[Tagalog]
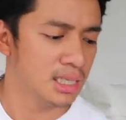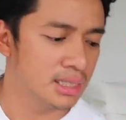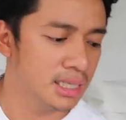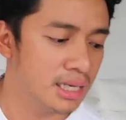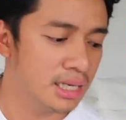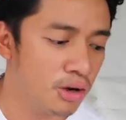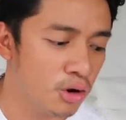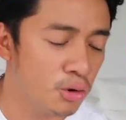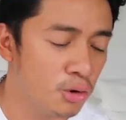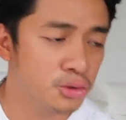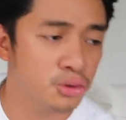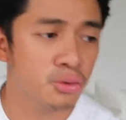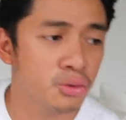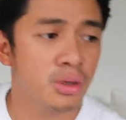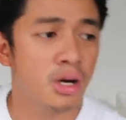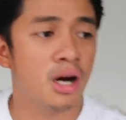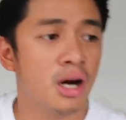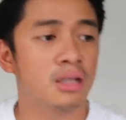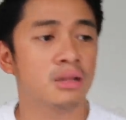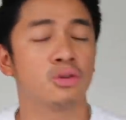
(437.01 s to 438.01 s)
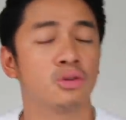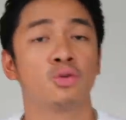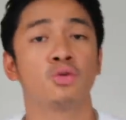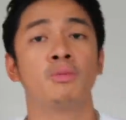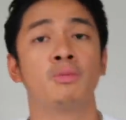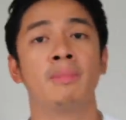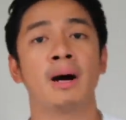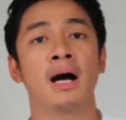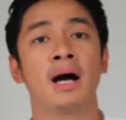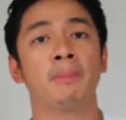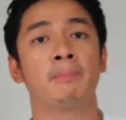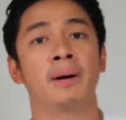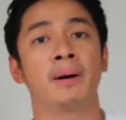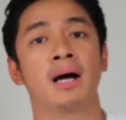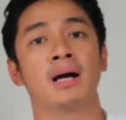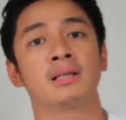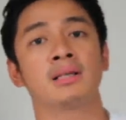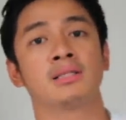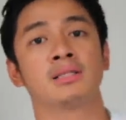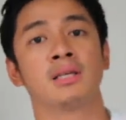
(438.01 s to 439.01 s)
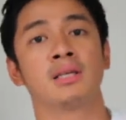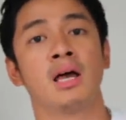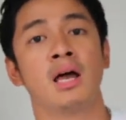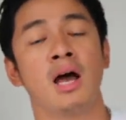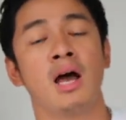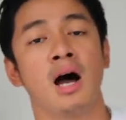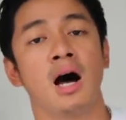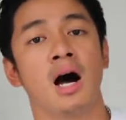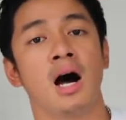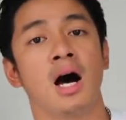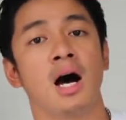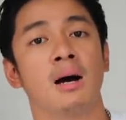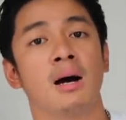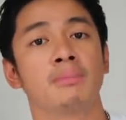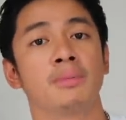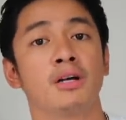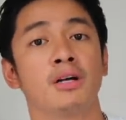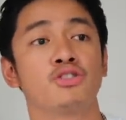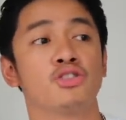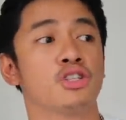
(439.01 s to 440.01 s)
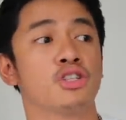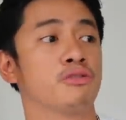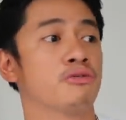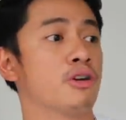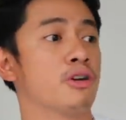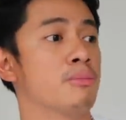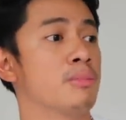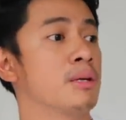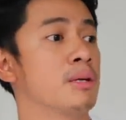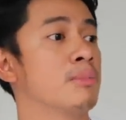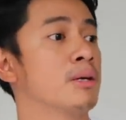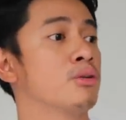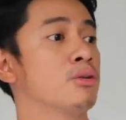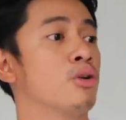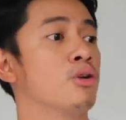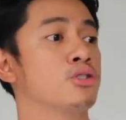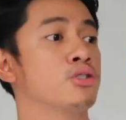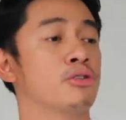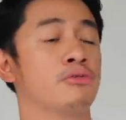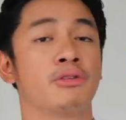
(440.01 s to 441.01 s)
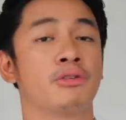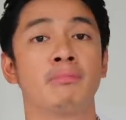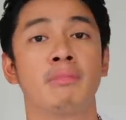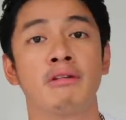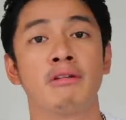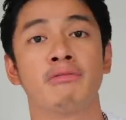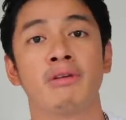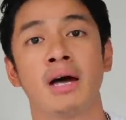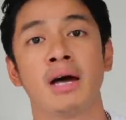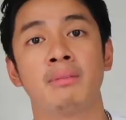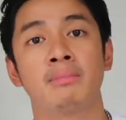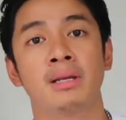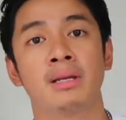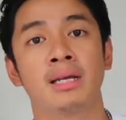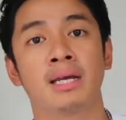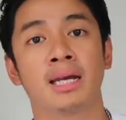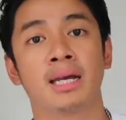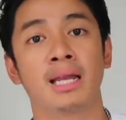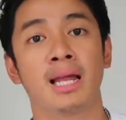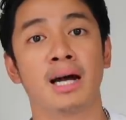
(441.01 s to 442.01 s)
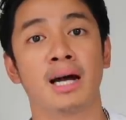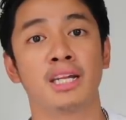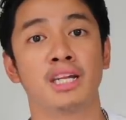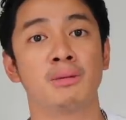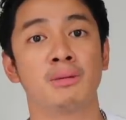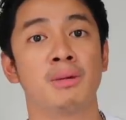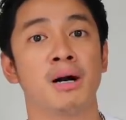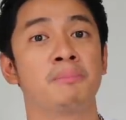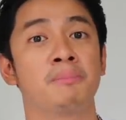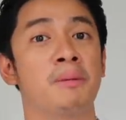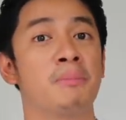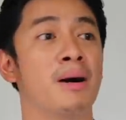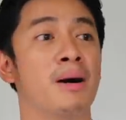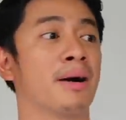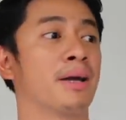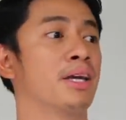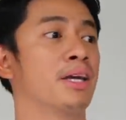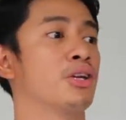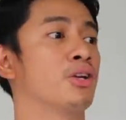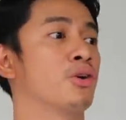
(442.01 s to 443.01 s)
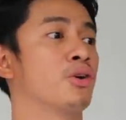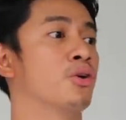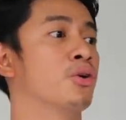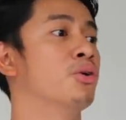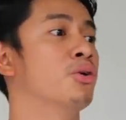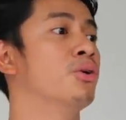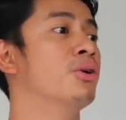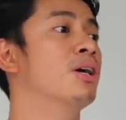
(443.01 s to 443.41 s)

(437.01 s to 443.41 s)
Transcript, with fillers: Then, I also got two backpacks Um, not just for me, but also for my family. Kailangan niya ng mga pamangkin ko.